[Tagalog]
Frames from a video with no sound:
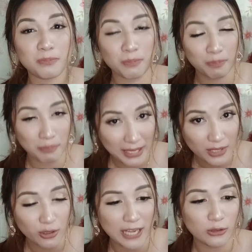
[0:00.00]

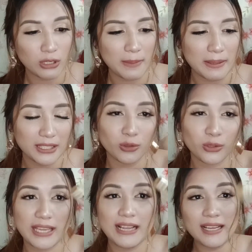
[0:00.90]
paniguradong laman ito
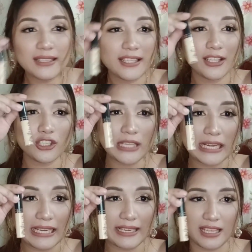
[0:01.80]
dahil tingnan nyo sa
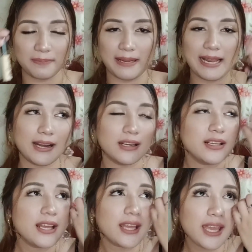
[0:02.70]
lalagyan pa lang.
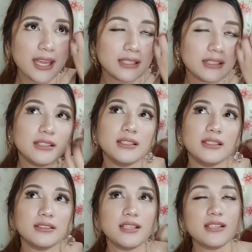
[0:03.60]
And
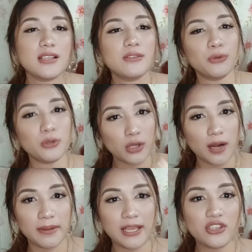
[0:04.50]
this is full
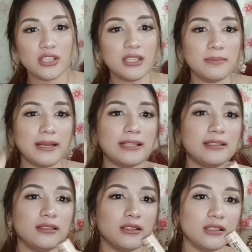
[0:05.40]
coverage din
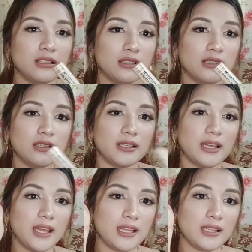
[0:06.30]
naman.
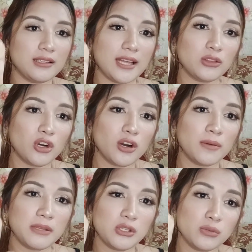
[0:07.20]
And ito,
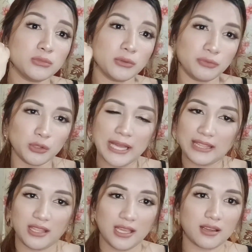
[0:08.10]
medium to full, I
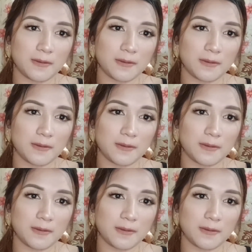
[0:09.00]
think.